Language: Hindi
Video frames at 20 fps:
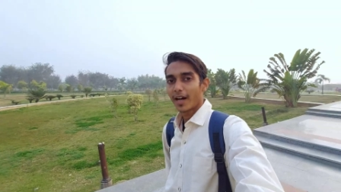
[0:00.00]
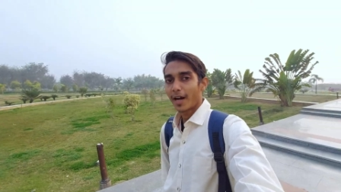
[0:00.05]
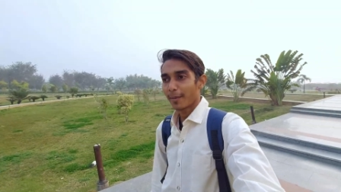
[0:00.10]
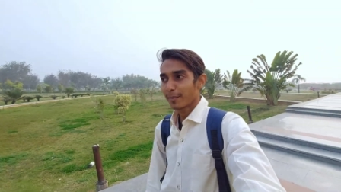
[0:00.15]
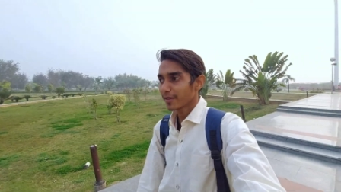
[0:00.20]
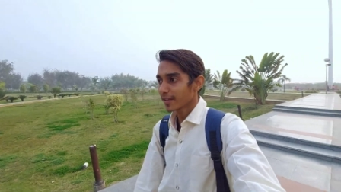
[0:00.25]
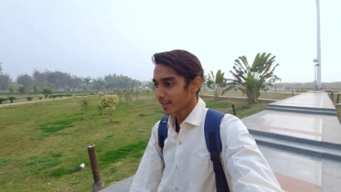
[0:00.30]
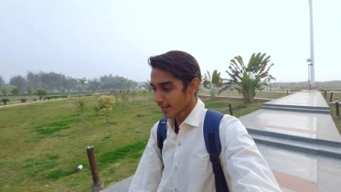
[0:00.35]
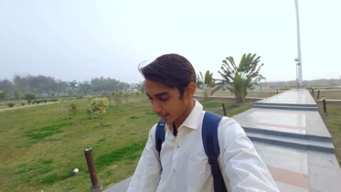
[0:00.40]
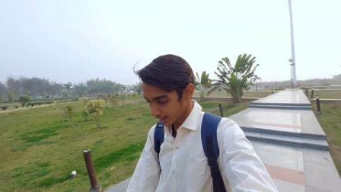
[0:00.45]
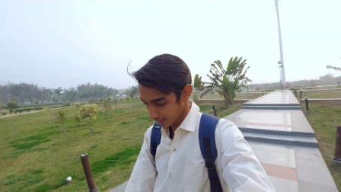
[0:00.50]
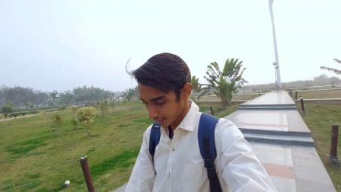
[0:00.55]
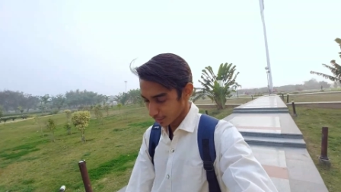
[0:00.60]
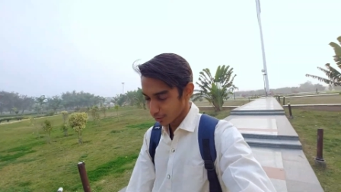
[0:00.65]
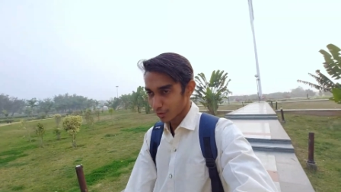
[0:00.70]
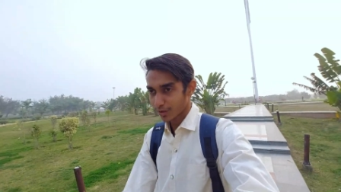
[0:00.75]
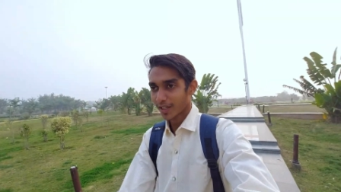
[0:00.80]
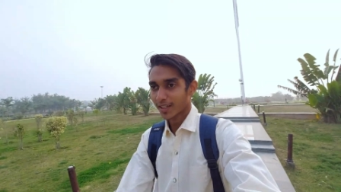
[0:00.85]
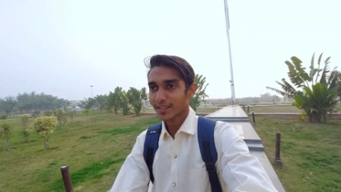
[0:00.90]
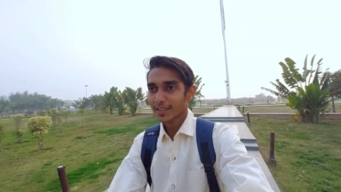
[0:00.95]
अभी
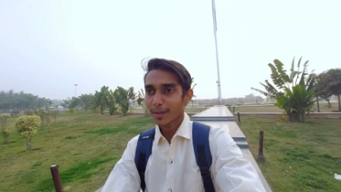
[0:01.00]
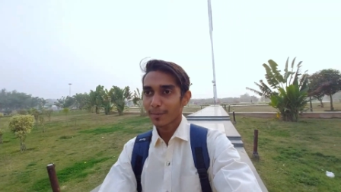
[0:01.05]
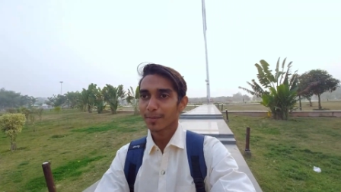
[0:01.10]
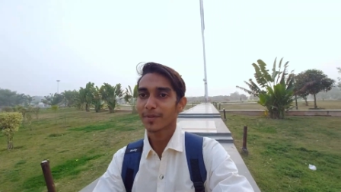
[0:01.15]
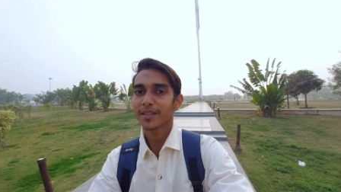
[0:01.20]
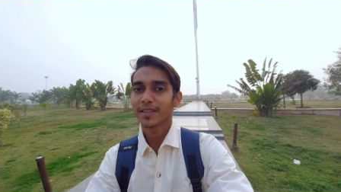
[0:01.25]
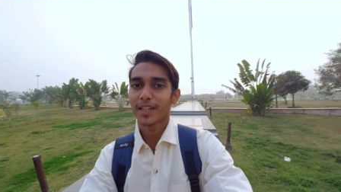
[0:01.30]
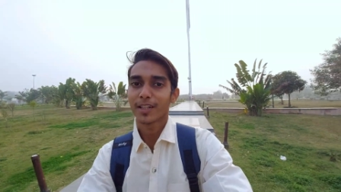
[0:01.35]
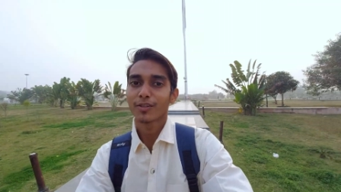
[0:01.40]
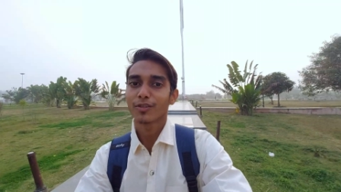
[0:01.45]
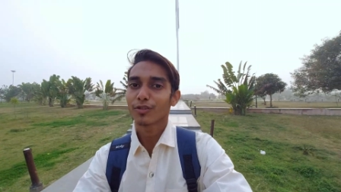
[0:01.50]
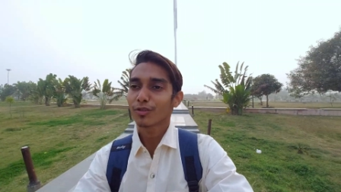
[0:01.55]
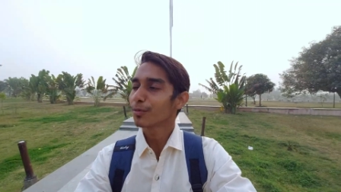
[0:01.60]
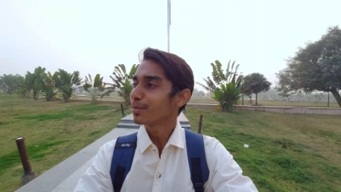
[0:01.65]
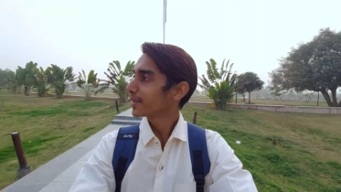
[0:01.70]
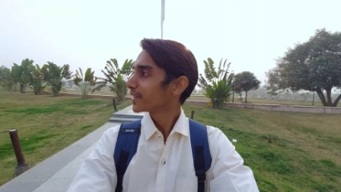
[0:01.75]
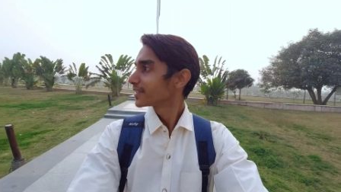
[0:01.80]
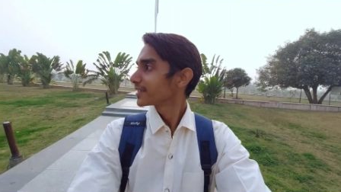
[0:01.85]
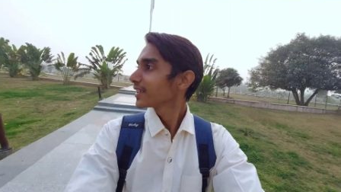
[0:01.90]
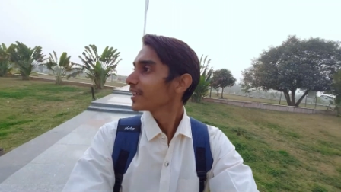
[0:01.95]
उठाते हैं अपनी धनों को
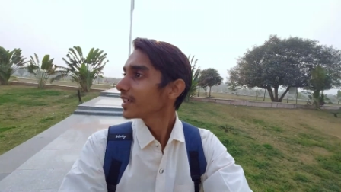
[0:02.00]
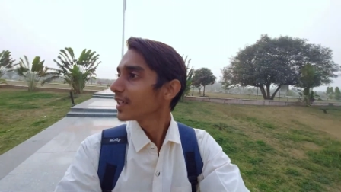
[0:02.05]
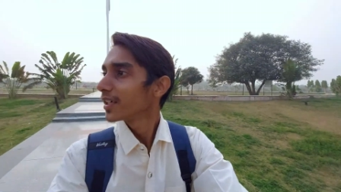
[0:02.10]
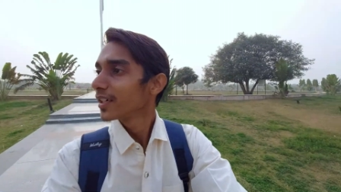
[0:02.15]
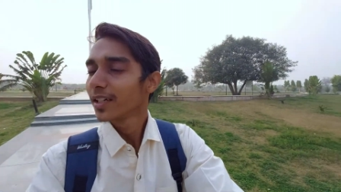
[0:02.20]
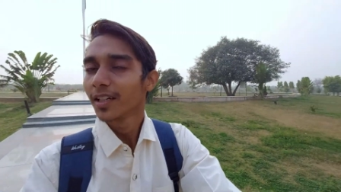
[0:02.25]
फिर से